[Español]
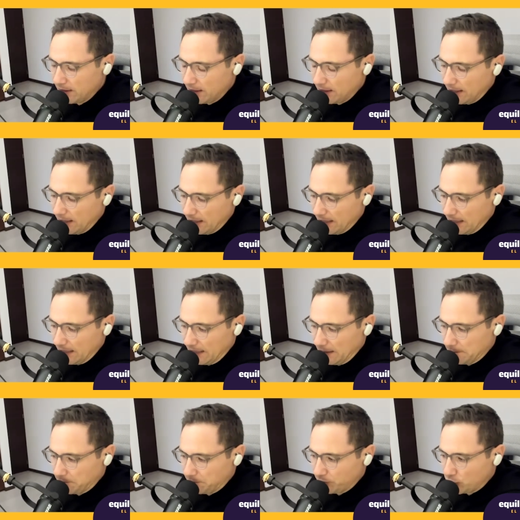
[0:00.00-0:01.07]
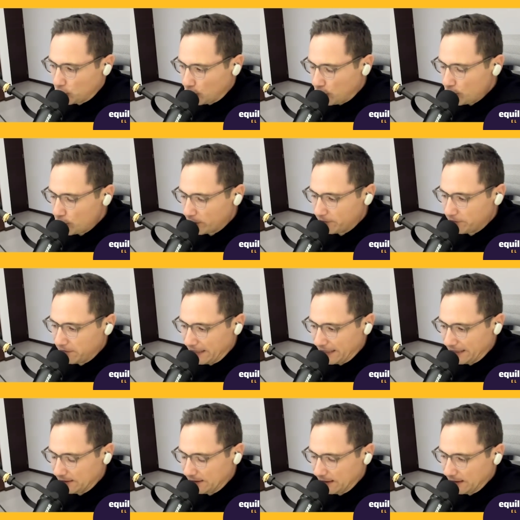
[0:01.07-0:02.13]
eh, todo lo
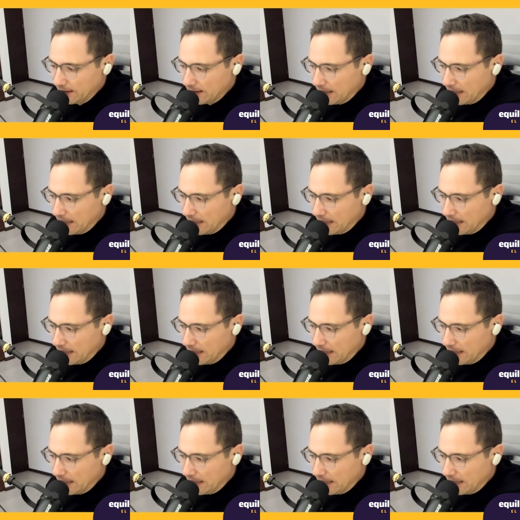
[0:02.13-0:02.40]
referente